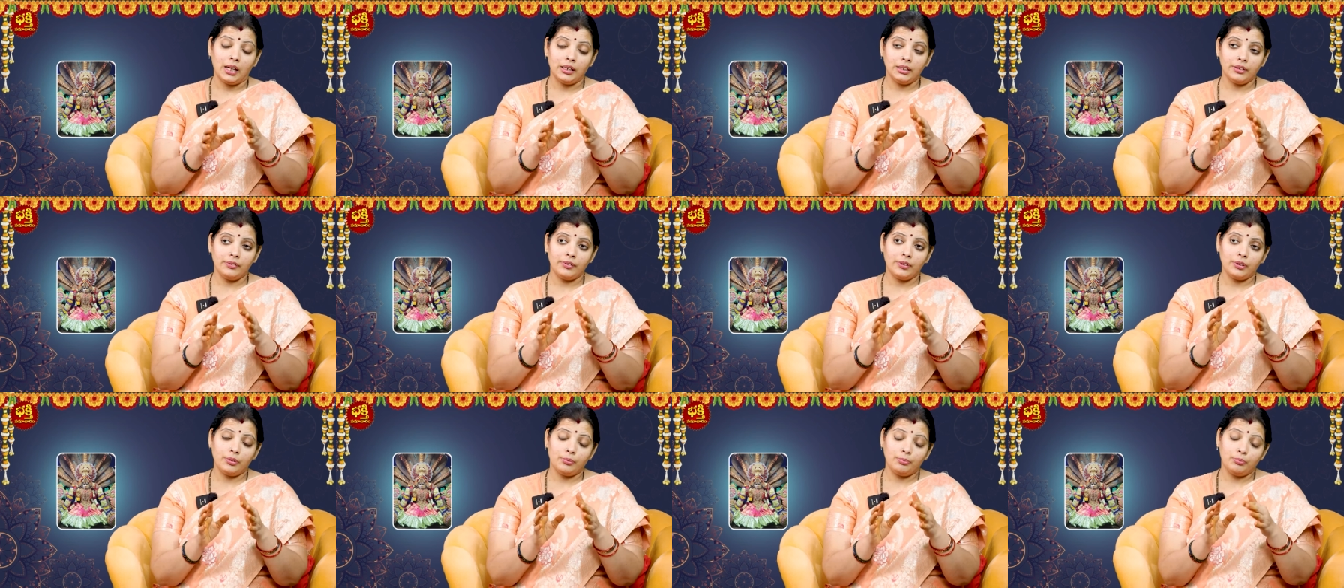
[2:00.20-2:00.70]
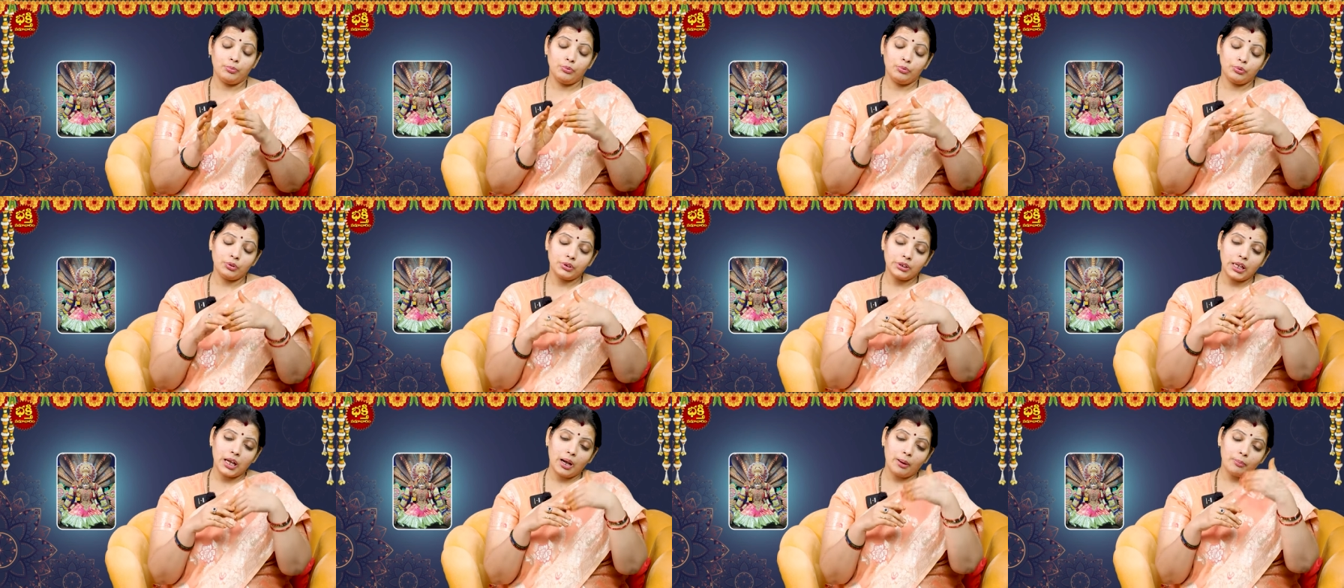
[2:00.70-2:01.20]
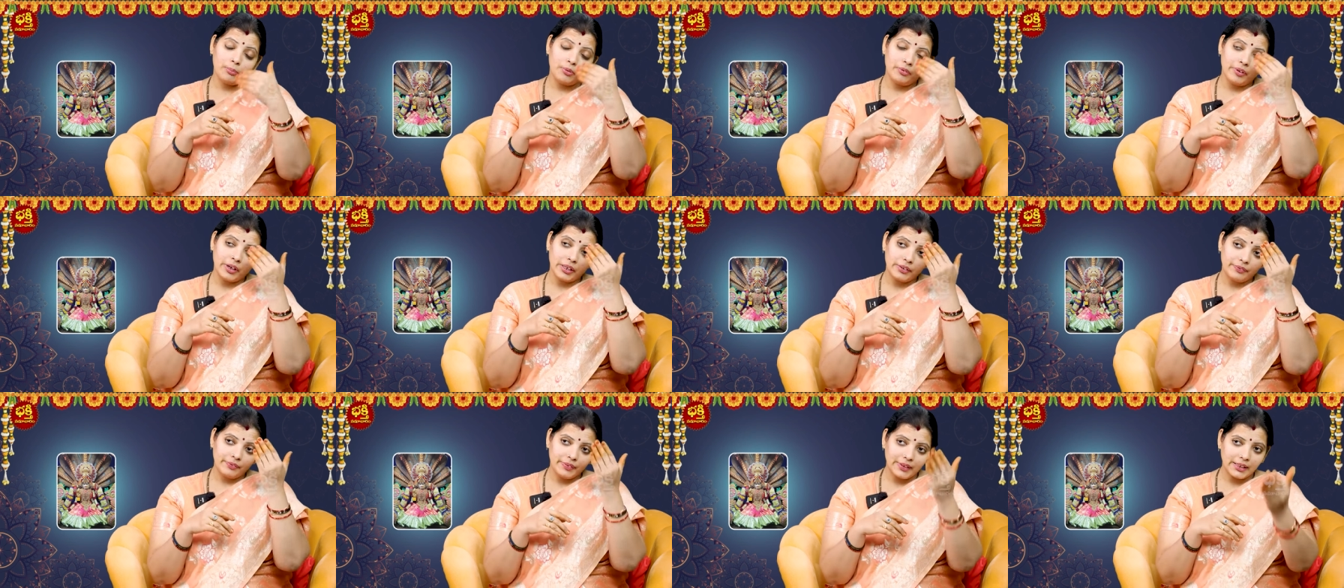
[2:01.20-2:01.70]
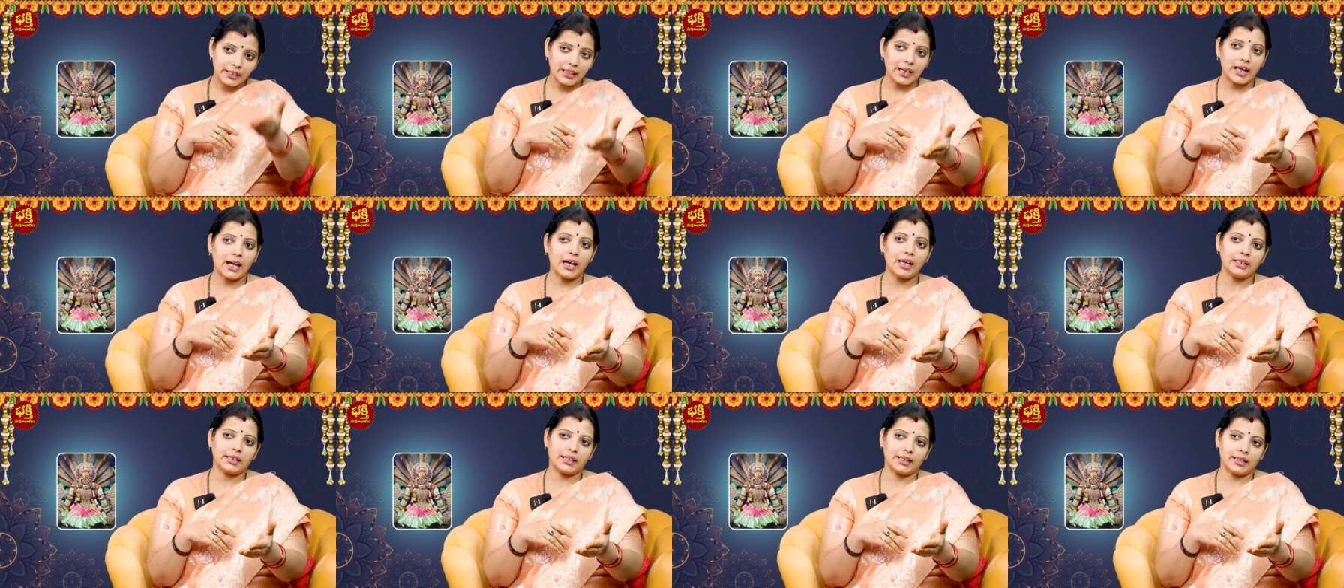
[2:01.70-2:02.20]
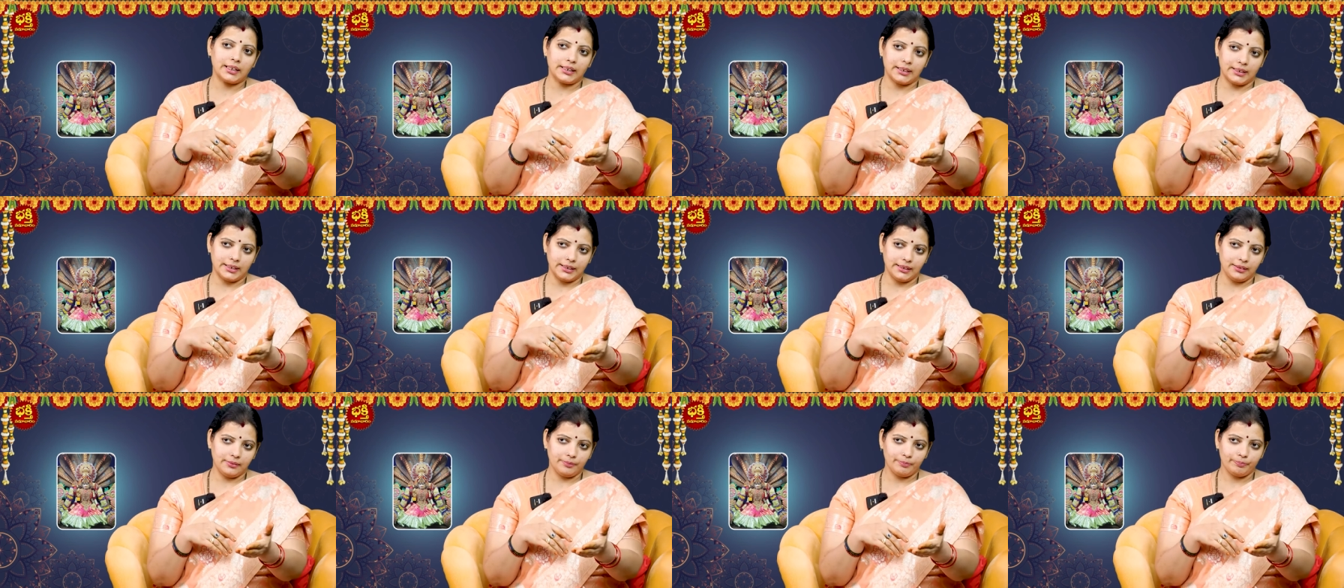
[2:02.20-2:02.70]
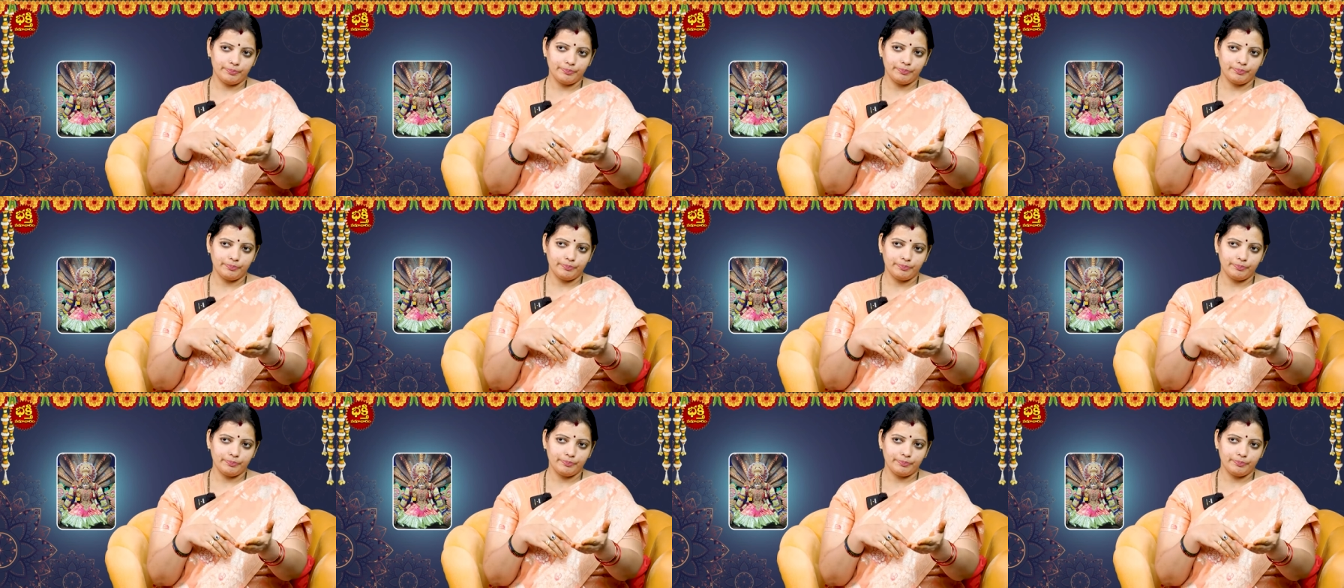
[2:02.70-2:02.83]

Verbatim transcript: అది వేరు పూర్తిగా అమ్మవారి విగ్రహానికి కట్టి